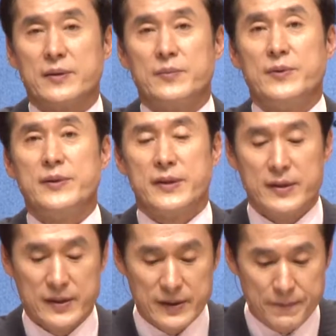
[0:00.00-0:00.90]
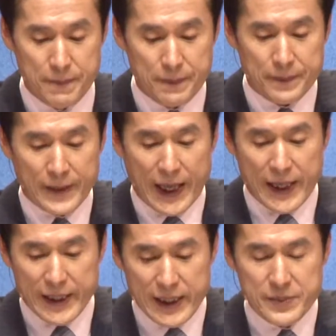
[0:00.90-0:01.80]
그 물질을
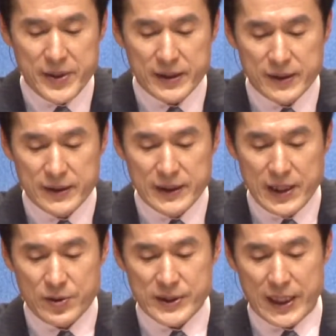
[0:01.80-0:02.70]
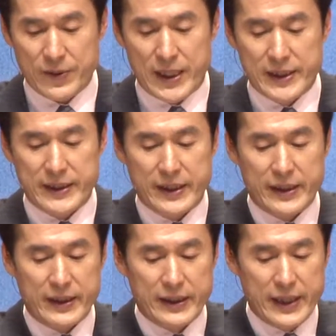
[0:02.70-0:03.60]
하나님의 뜻대로 사용할
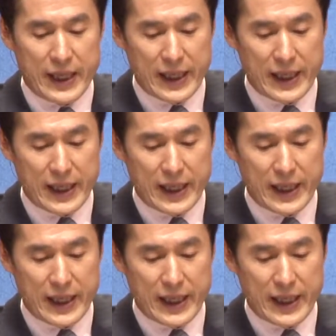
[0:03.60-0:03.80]
때